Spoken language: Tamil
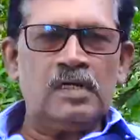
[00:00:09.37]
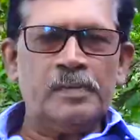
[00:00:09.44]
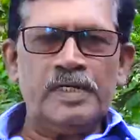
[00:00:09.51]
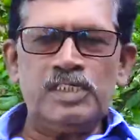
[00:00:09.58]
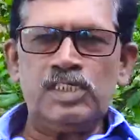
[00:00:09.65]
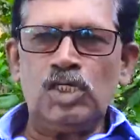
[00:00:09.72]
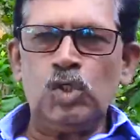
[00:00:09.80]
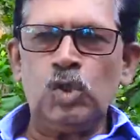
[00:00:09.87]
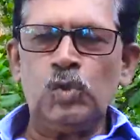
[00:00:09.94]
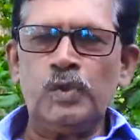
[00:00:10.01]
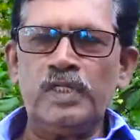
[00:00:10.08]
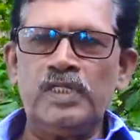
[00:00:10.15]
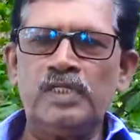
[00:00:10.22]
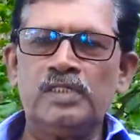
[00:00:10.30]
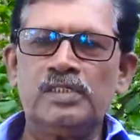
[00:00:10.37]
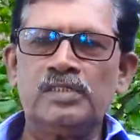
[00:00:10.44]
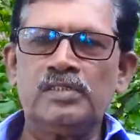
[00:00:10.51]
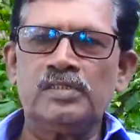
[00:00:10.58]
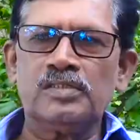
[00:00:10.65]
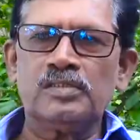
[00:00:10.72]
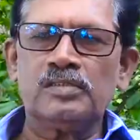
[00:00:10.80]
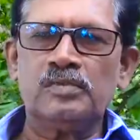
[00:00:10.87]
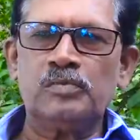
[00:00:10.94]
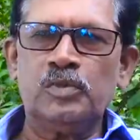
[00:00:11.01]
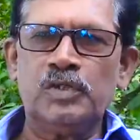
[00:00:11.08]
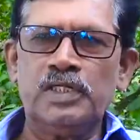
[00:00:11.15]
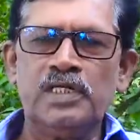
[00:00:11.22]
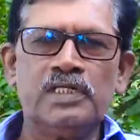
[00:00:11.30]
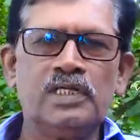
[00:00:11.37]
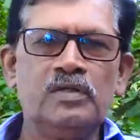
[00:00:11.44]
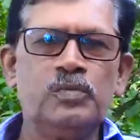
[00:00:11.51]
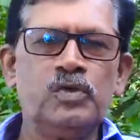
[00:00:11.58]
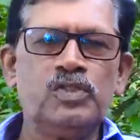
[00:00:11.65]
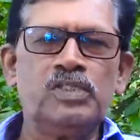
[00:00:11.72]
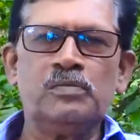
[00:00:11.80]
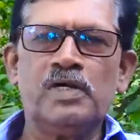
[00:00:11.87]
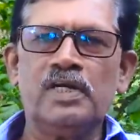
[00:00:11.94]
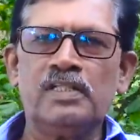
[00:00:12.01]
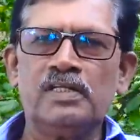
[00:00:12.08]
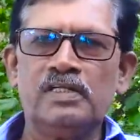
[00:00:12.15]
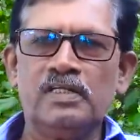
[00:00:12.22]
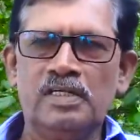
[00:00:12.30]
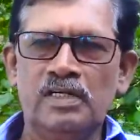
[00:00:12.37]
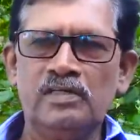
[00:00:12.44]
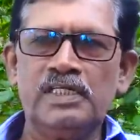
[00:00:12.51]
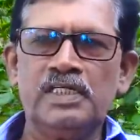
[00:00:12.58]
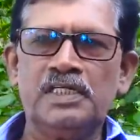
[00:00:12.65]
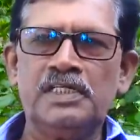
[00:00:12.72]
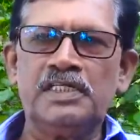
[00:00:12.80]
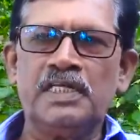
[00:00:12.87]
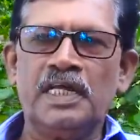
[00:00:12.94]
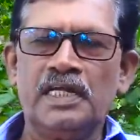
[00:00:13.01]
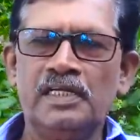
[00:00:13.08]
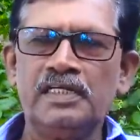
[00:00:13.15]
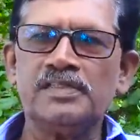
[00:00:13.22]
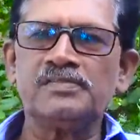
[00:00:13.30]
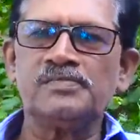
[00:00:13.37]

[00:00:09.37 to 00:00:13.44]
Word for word: அபேட்சகர் ஒருவர் போட்டியிட்டால் பொருத்தமானது என்ற கேள்வியை கேட்டிருக்கிறேன்